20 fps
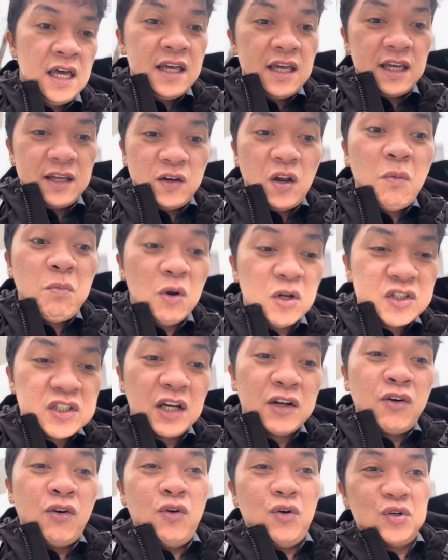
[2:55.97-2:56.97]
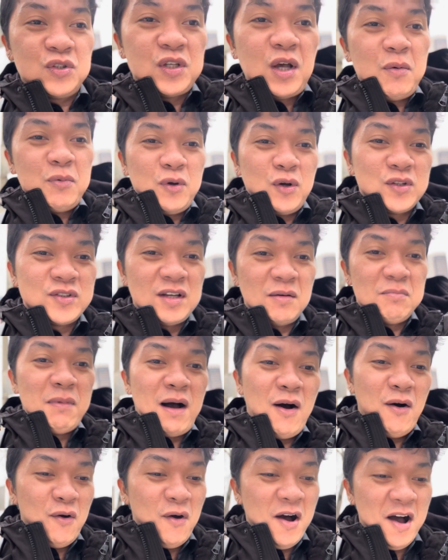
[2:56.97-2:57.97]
I-double check ko kung sab yung sabaw.